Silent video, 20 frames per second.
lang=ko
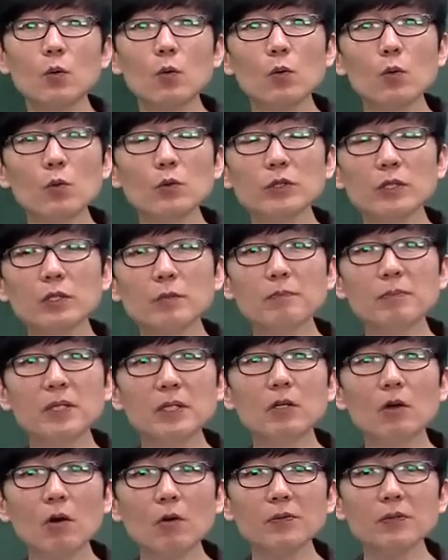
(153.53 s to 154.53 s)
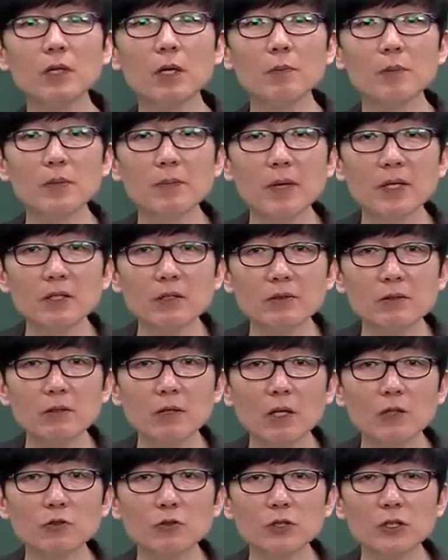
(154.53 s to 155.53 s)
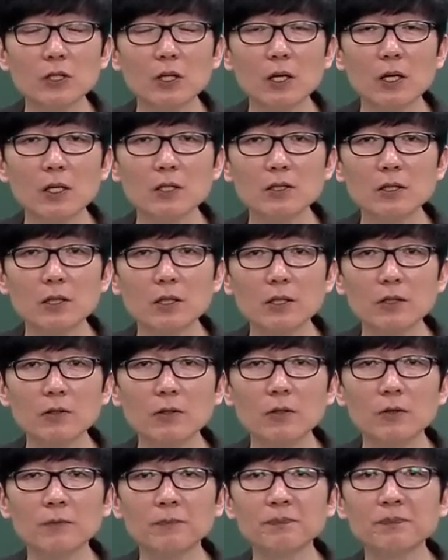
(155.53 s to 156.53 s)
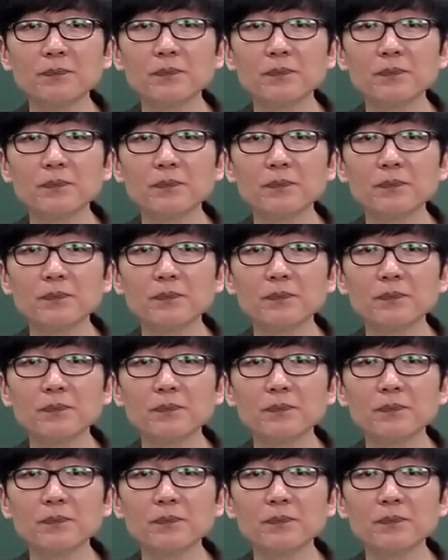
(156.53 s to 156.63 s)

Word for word: 공공재는 비경합성과 비배제성을 가지고 있다고 했잖아요.